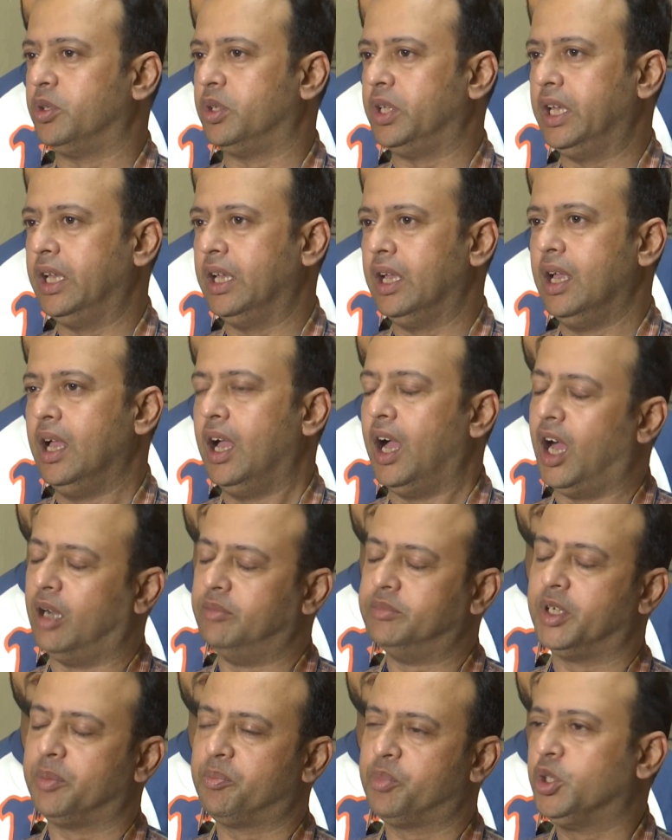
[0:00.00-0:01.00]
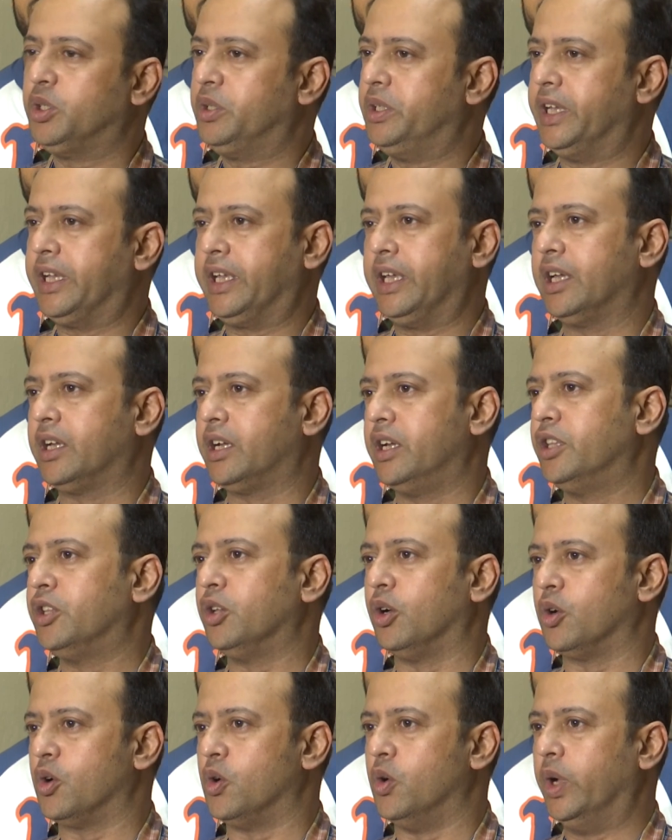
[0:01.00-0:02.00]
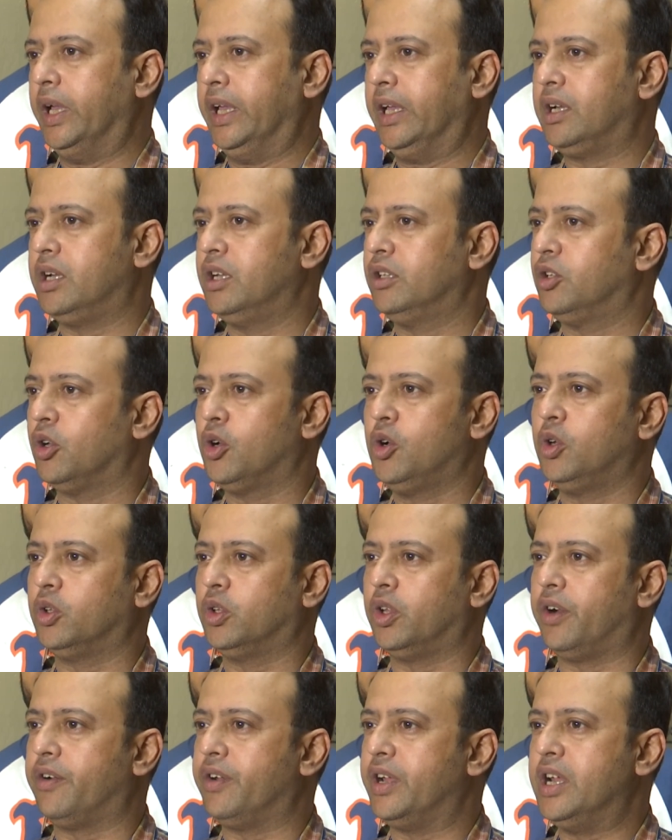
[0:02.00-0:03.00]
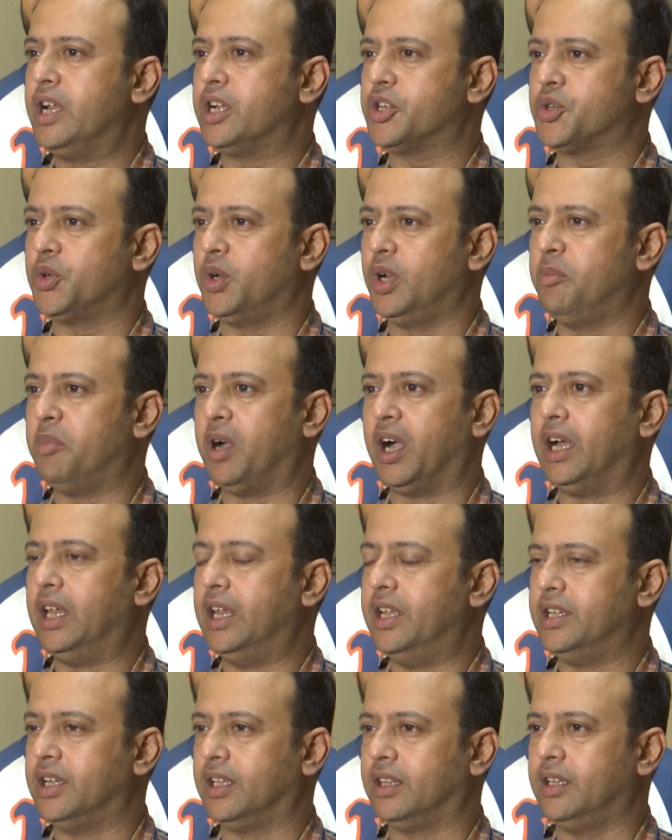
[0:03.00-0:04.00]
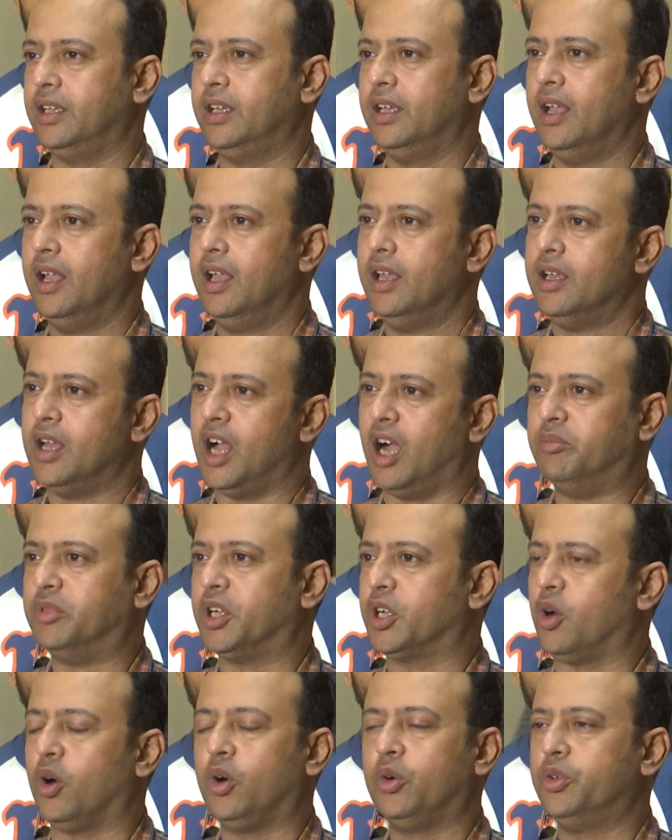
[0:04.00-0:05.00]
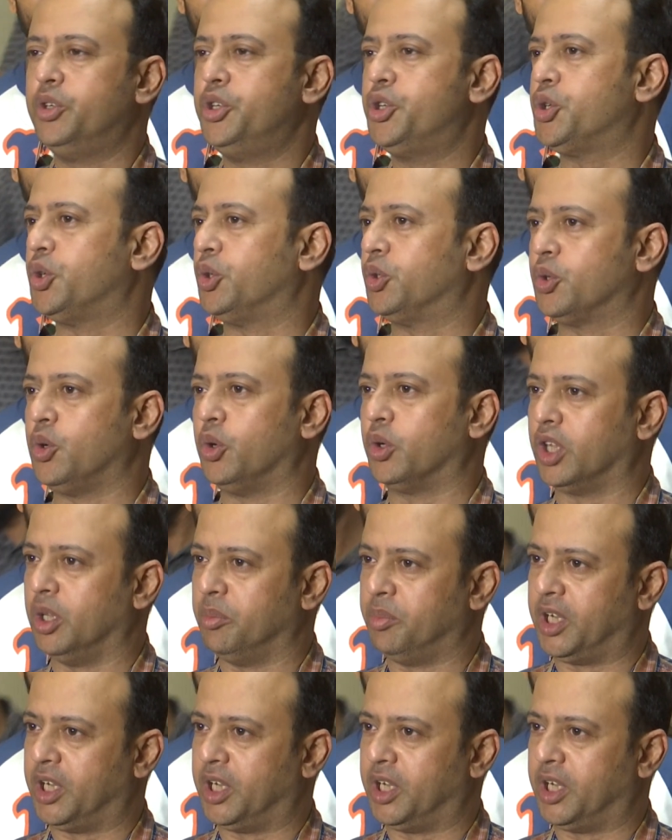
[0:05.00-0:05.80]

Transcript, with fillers: প্রতি আমরা প্রত্যেকে কৃতজ্ঞ এই কৃতজ্ঞতার ঋণ আসলে বাঙালি জাতি আমরা কখনোই শোধ করতে